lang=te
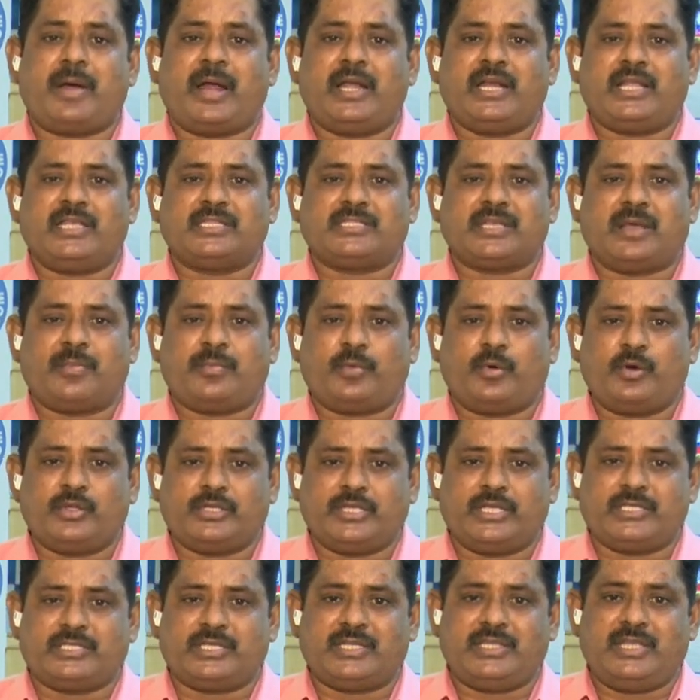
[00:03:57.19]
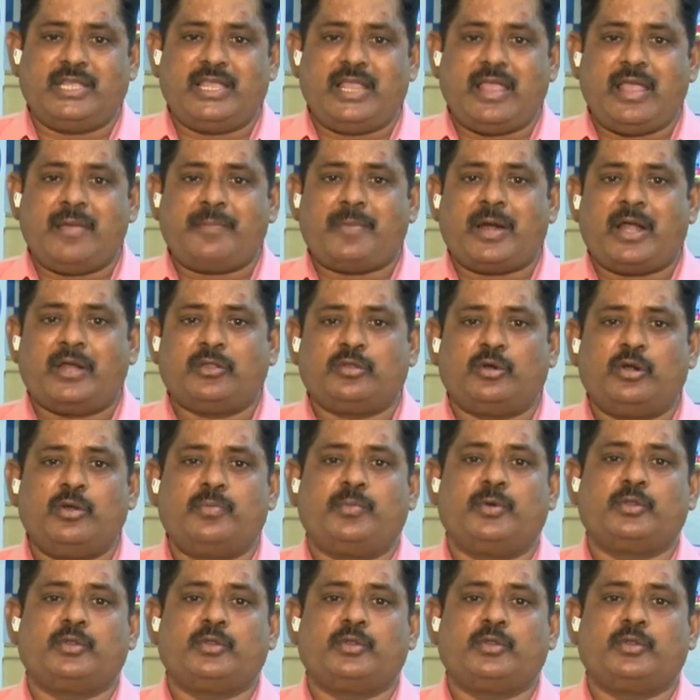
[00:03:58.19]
పార్టీకి సపోర్ట్ చేస్తుంది ఏ పార్టీతోటి